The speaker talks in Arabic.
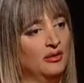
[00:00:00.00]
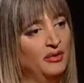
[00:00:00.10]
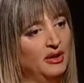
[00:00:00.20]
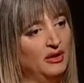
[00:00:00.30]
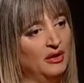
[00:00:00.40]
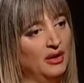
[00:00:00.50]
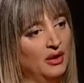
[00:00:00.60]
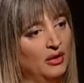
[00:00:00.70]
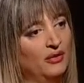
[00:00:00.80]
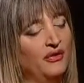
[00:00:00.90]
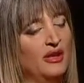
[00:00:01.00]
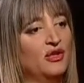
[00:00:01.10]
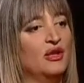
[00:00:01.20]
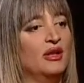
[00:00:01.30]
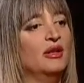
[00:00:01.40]
بالغرفة
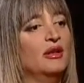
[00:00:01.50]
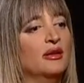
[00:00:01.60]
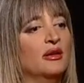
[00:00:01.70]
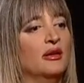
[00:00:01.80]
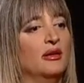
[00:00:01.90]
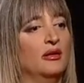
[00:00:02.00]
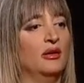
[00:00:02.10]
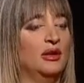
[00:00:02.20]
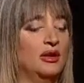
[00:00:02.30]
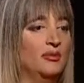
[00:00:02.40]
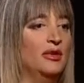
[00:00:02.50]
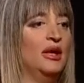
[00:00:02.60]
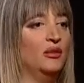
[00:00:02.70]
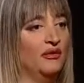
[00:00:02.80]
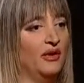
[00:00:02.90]
التجارية
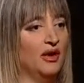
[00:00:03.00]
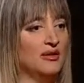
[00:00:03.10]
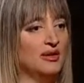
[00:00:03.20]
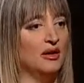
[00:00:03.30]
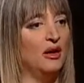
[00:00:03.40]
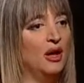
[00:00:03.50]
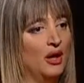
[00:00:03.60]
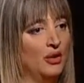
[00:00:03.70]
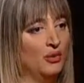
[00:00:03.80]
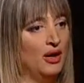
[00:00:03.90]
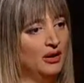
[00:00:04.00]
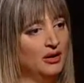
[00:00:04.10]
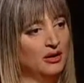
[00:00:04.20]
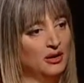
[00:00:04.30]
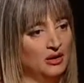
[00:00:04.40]
لبنان وفرنسا
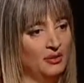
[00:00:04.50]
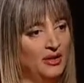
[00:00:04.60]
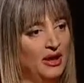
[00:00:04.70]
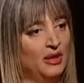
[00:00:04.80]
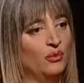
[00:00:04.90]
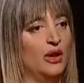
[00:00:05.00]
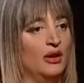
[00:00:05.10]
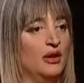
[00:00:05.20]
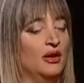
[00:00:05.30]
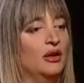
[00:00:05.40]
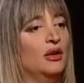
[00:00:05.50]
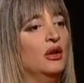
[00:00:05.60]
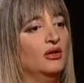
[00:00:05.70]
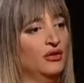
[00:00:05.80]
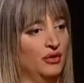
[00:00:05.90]
ولبنان
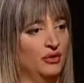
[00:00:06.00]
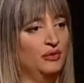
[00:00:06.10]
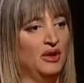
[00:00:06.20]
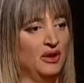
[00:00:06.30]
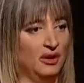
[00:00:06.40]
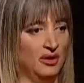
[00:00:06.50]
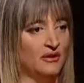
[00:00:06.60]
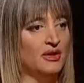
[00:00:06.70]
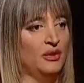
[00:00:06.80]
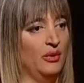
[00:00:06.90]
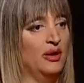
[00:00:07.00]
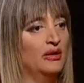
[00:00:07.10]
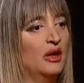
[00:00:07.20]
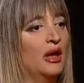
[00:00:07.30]
ولندن بنفس الوقت ربما